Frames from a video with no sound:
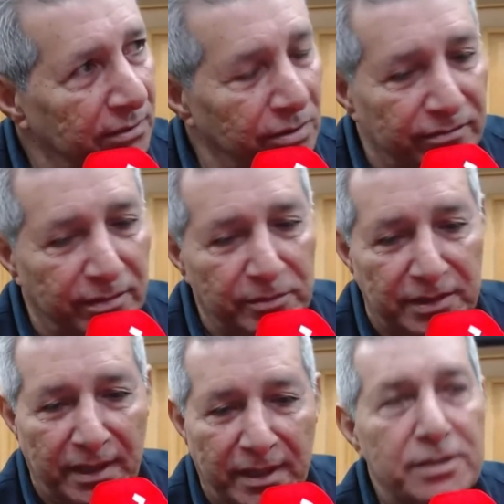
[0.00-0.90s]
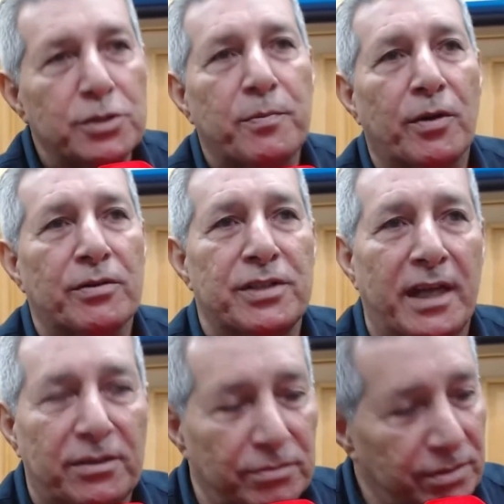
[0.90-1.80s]
nós não vamos ter grandes
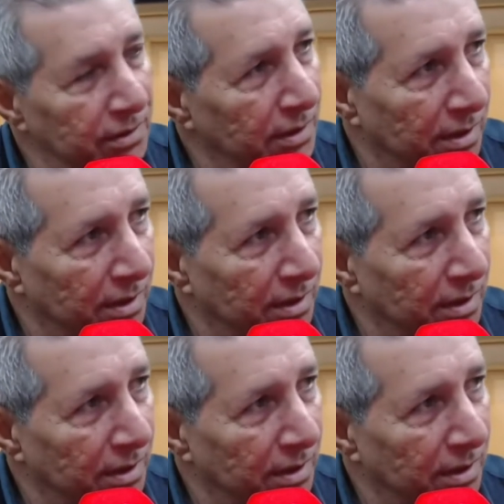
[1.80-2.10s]
projetos